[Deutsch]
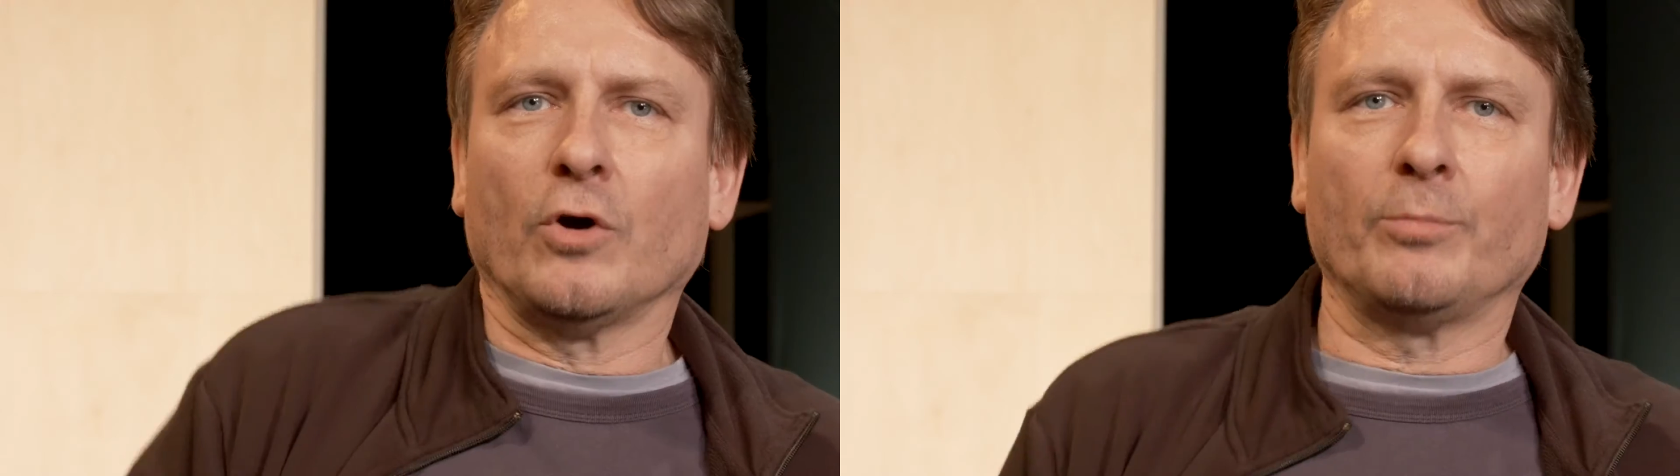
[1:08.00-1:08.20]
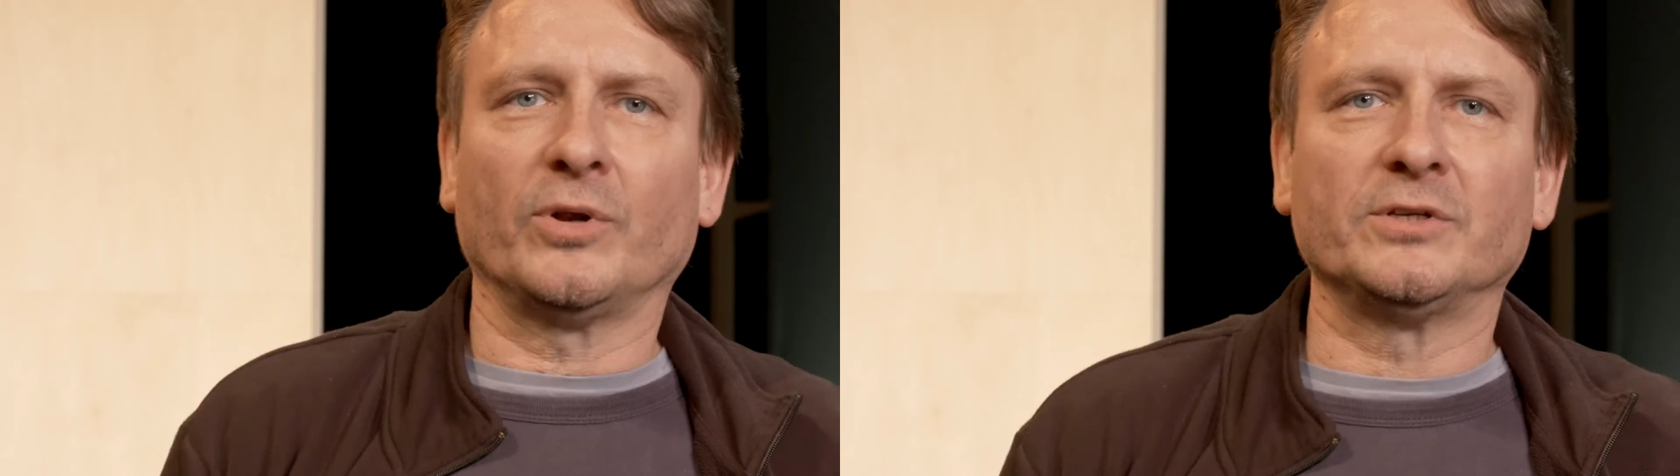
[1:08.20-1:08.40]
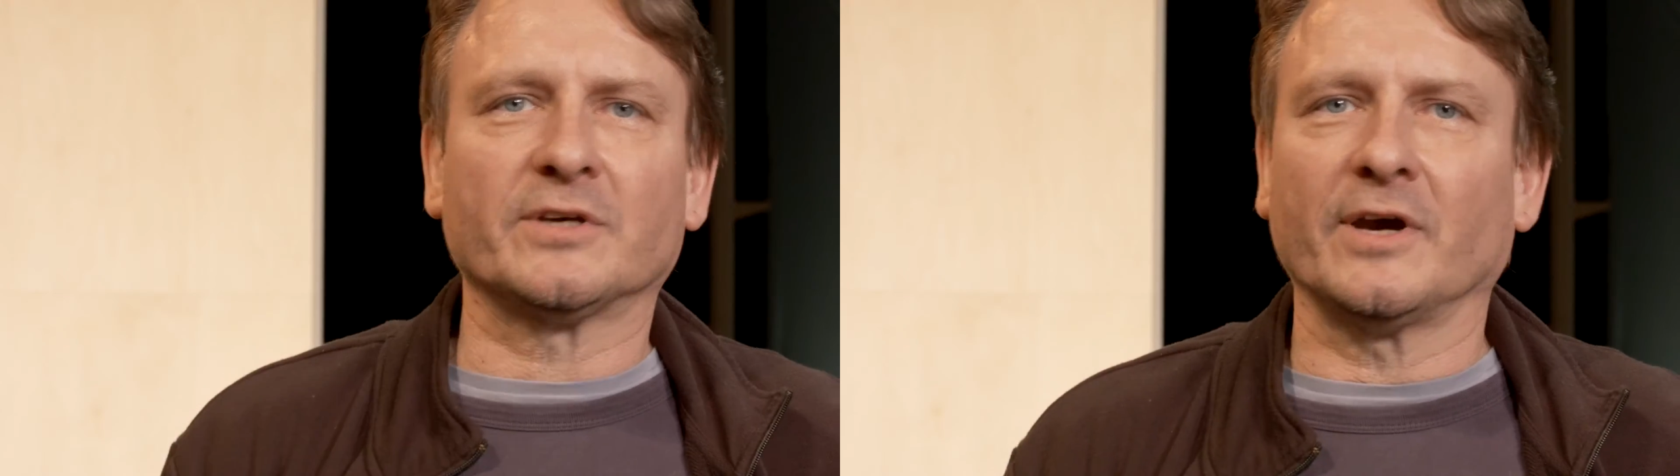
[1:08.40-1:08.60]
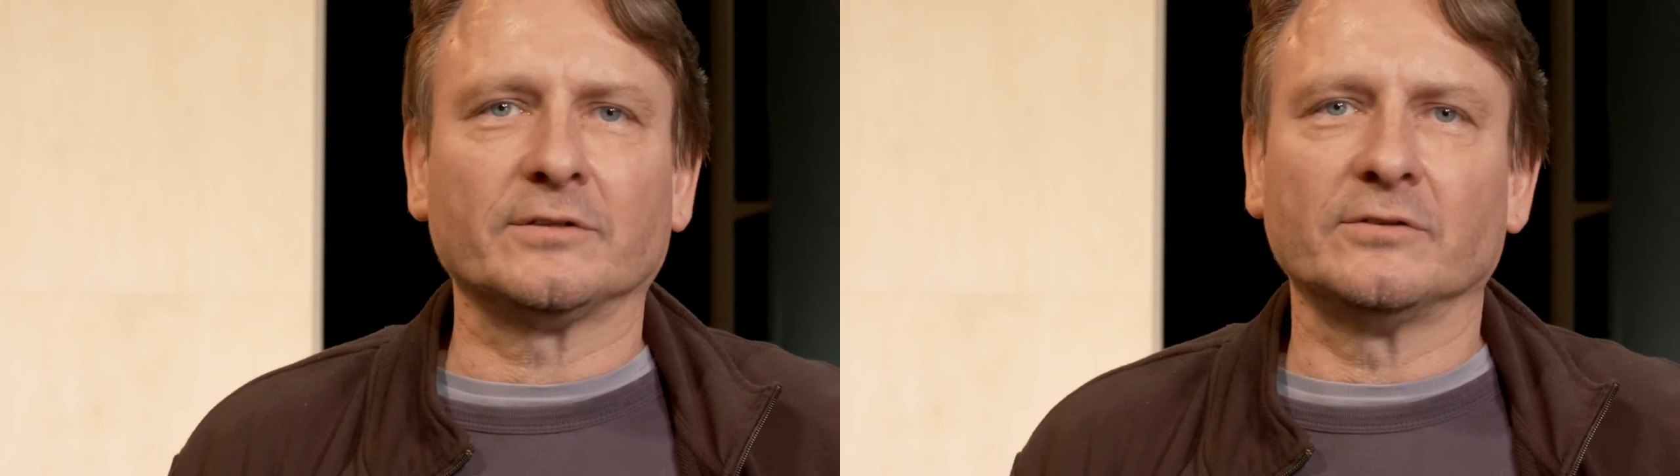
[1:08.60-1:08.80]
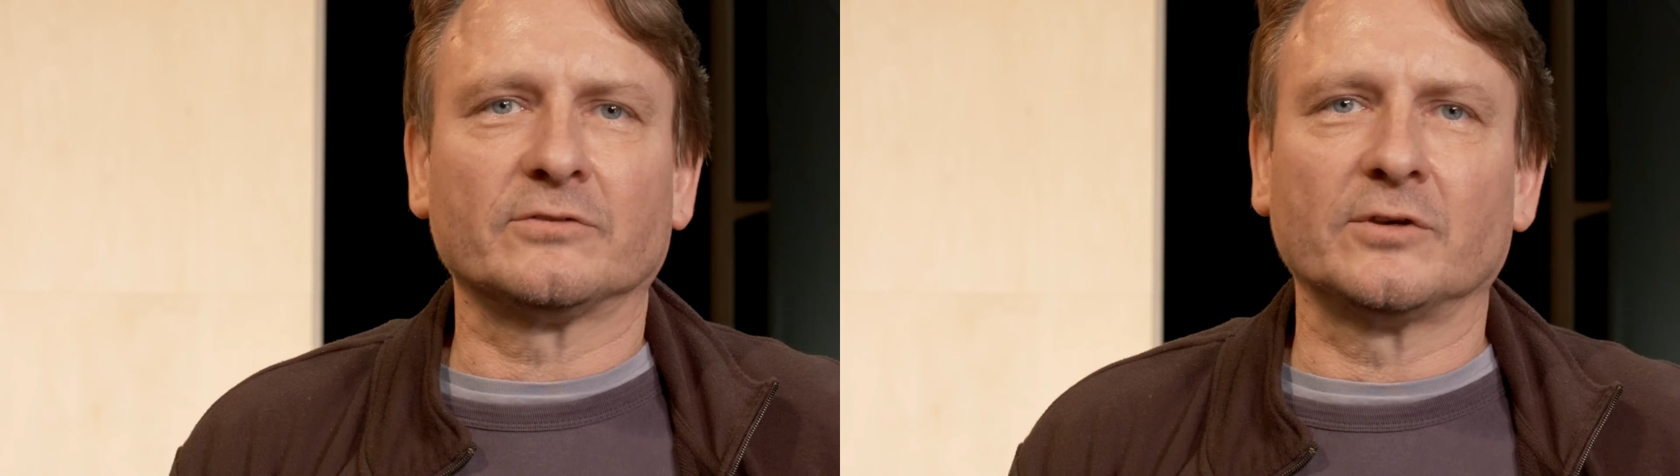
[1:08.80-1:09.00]

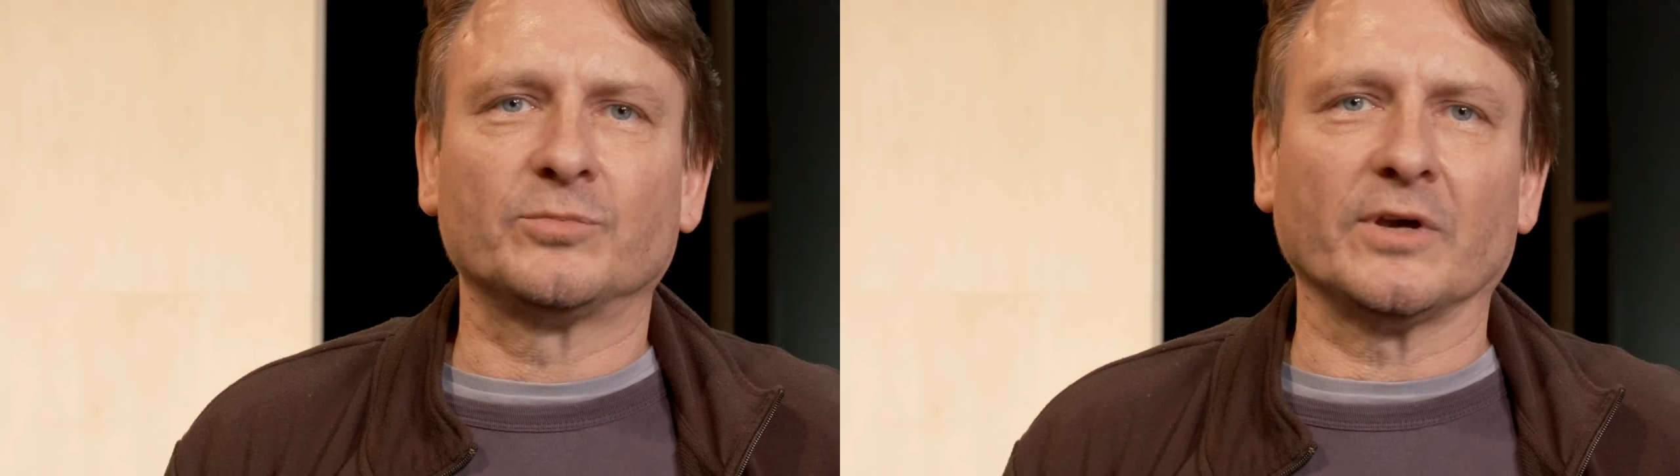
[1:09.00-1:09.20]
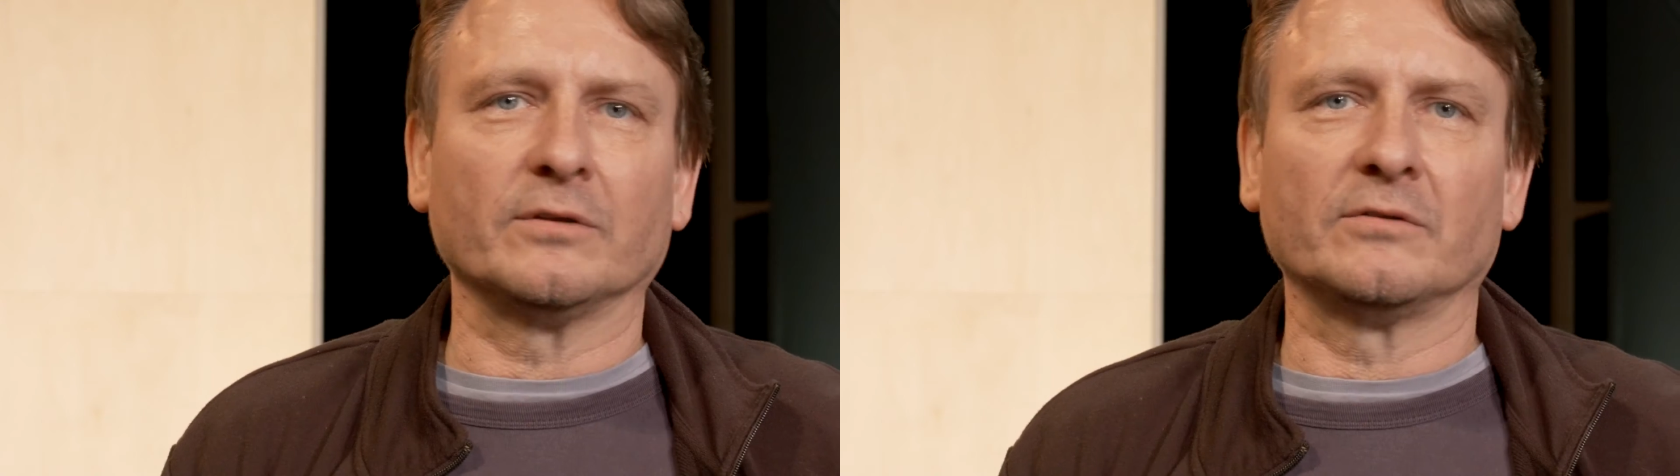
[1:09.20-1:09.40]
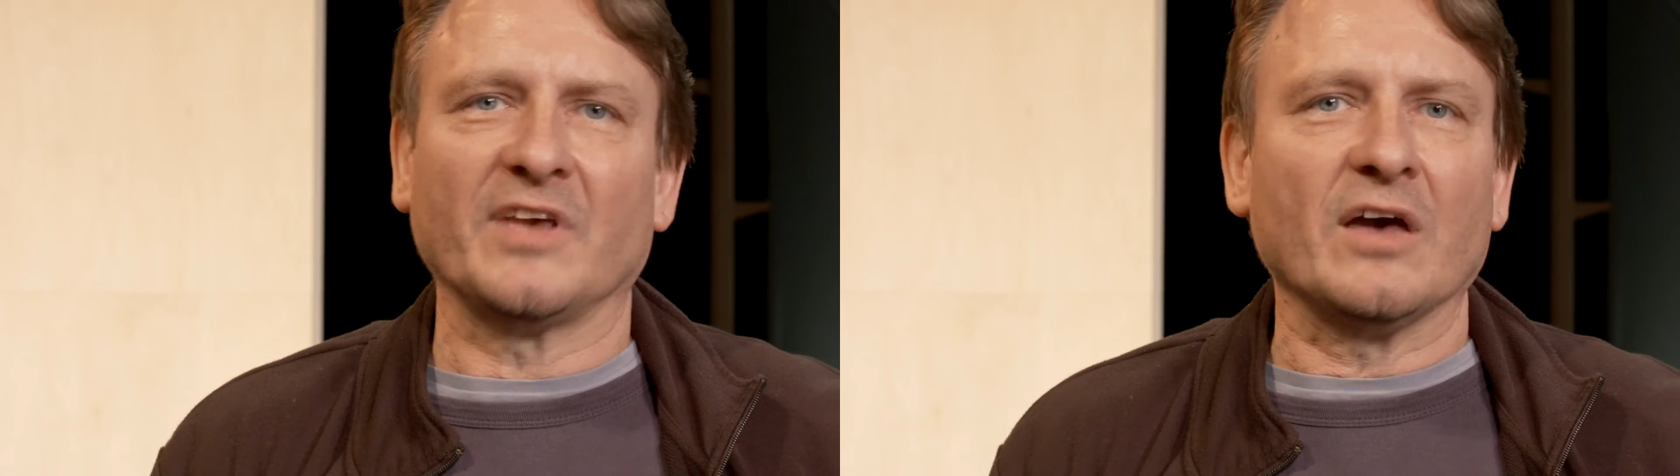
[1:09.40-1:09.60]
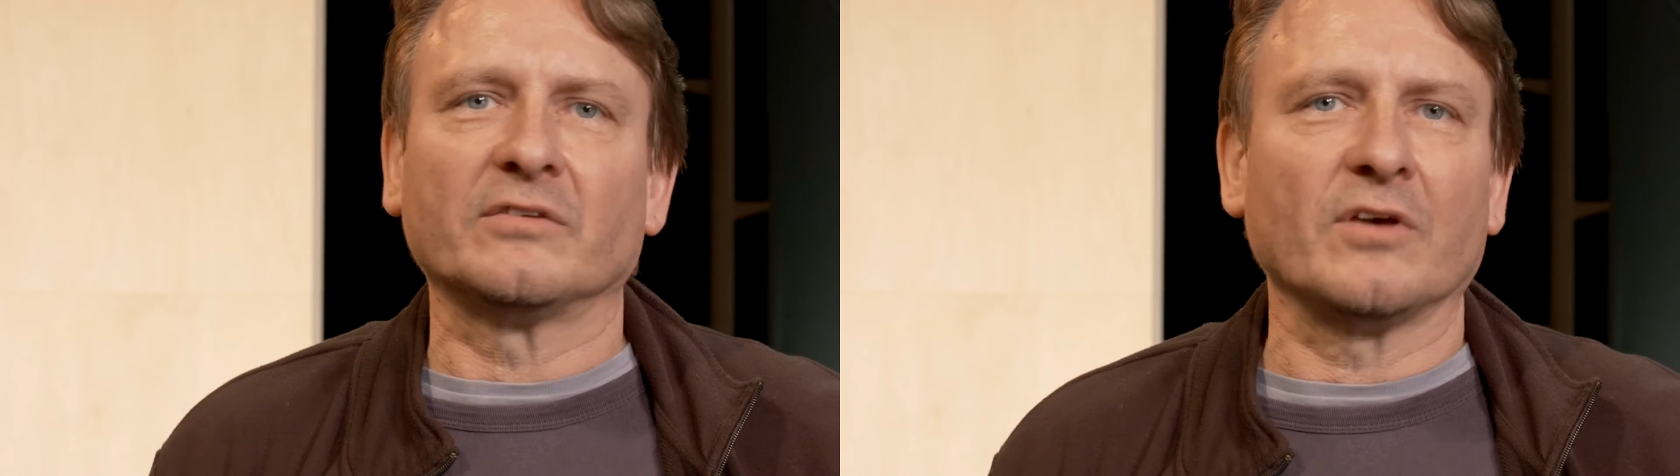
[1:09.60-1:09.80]
Körperlichkeiten. Es gibt einen sehr,